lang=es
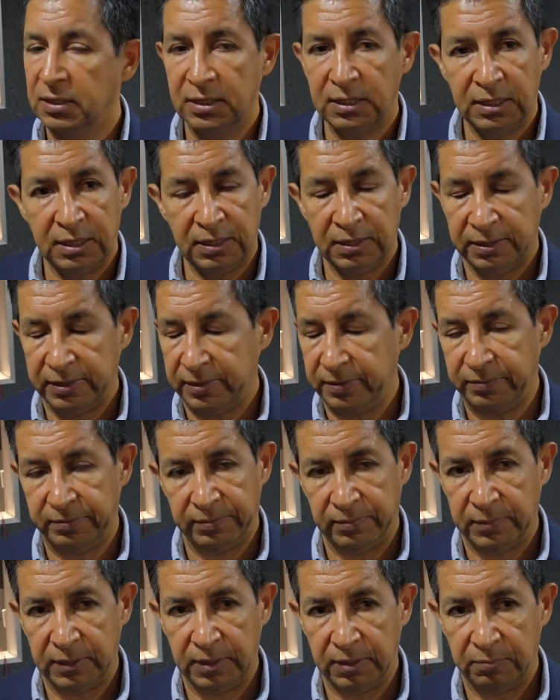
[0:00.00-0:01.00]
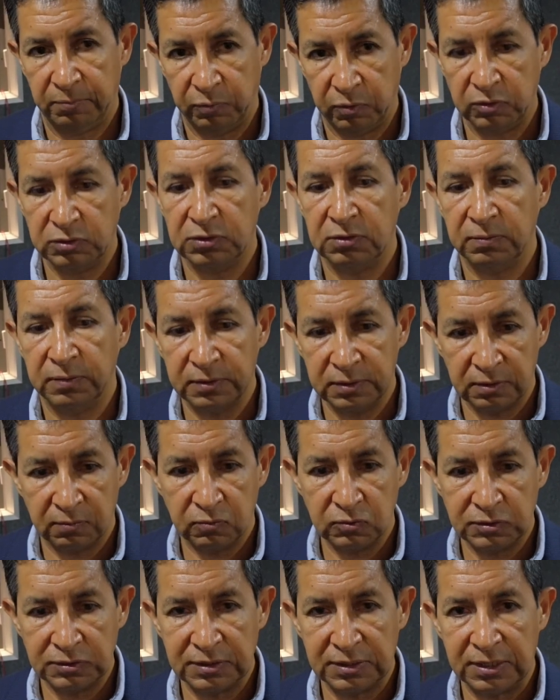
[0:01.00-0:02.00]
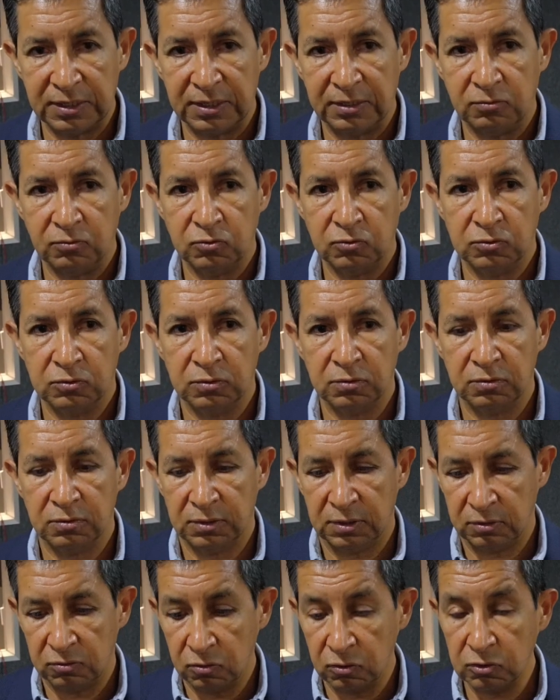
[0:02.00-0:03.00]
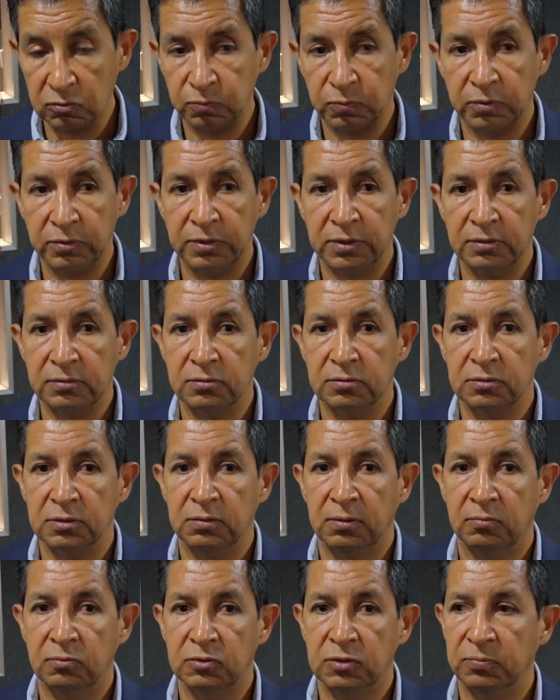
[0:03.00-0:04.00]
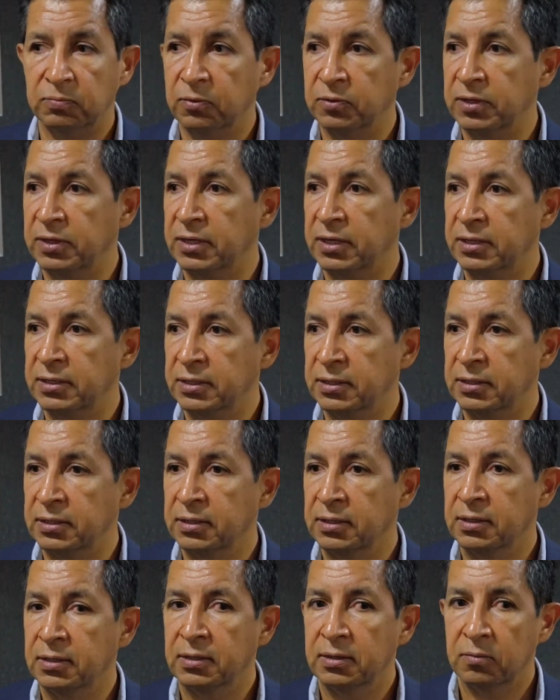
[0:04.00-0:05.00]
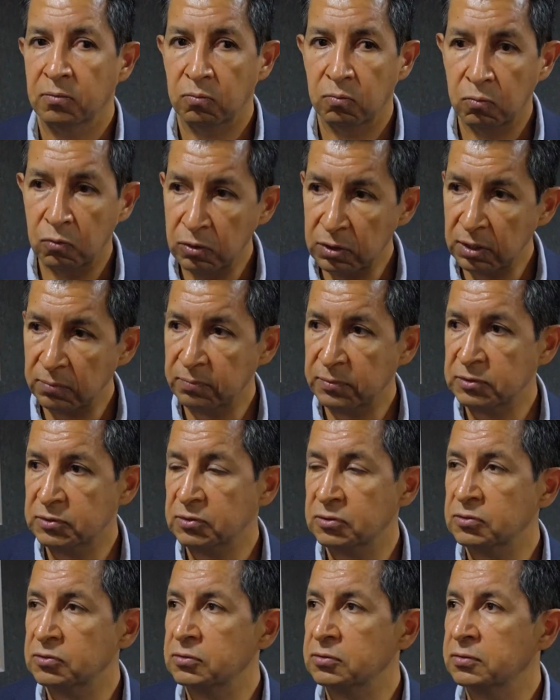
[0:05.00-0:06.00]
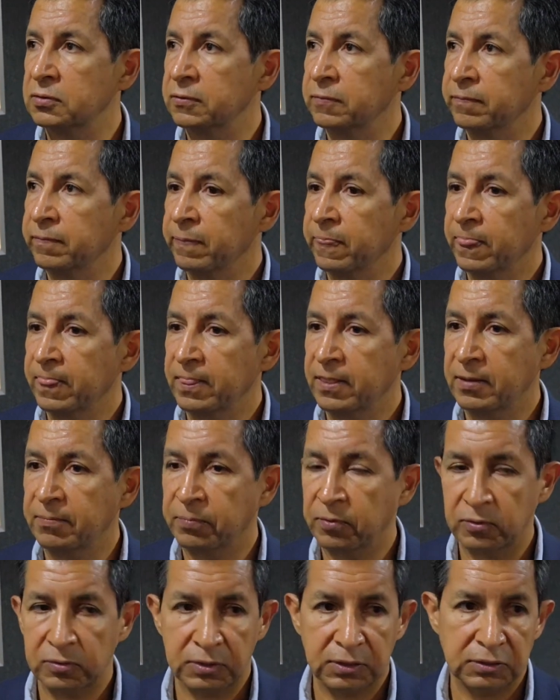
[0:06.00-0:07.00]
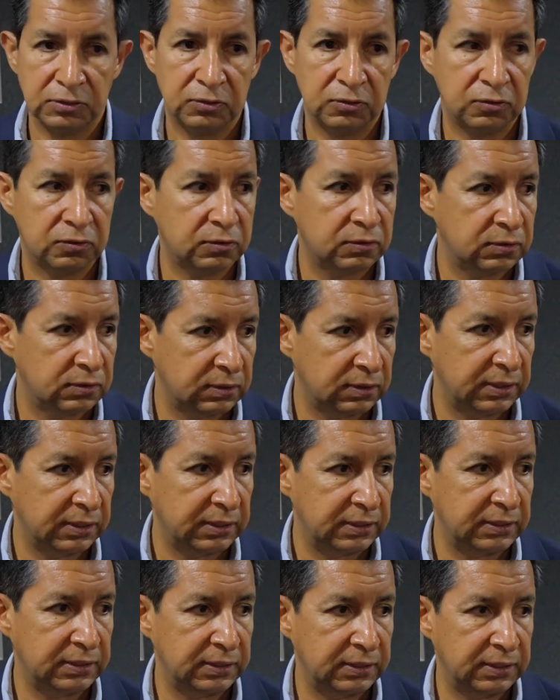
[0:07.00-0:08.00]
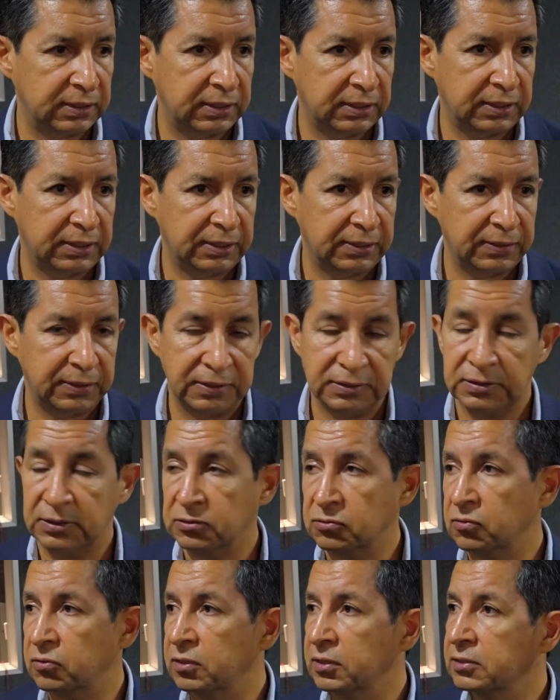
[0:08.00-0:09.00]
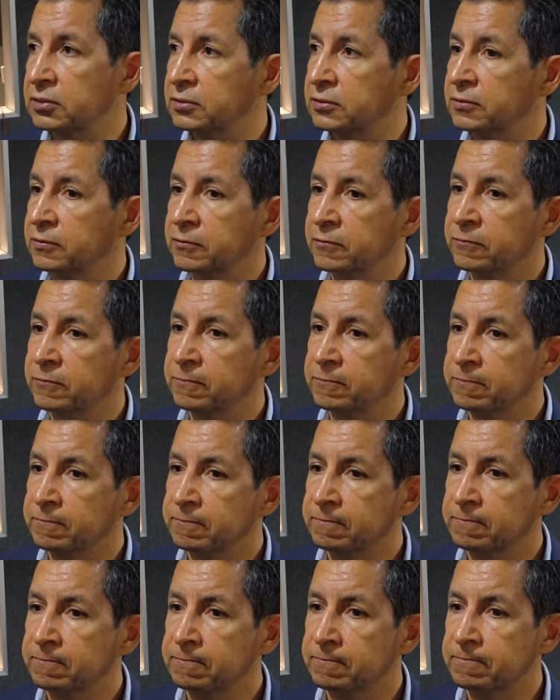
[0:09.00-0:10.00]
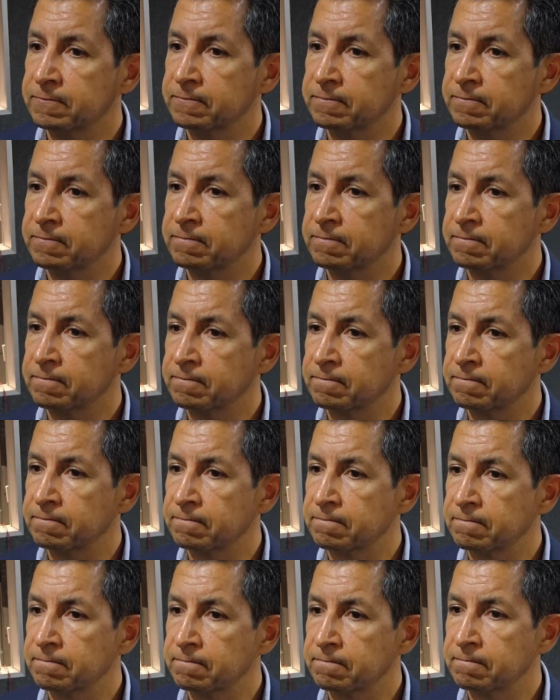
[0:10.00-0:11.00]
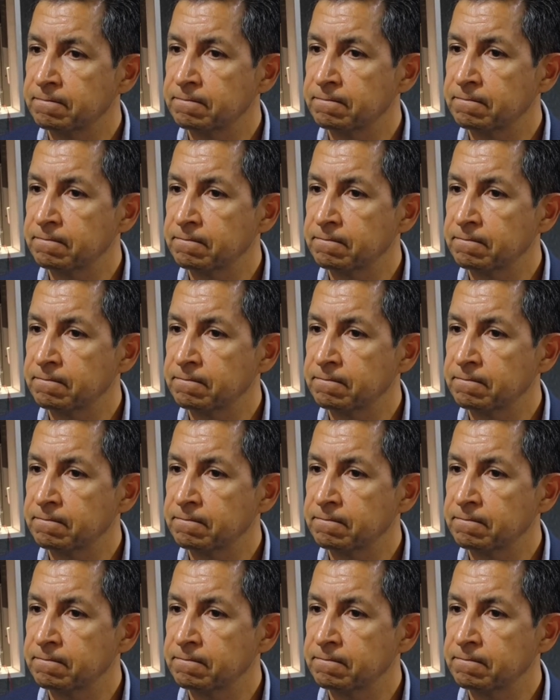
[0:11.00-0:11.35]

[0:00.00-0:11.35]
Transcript: y eh, próximamente vamos a hacer el anuncio de dos proyectos que vamos a apoyar ahí muy ambiciosos de protección de, de esas zonas. ¿Cuáles son las condiciones actualmente de la cuenca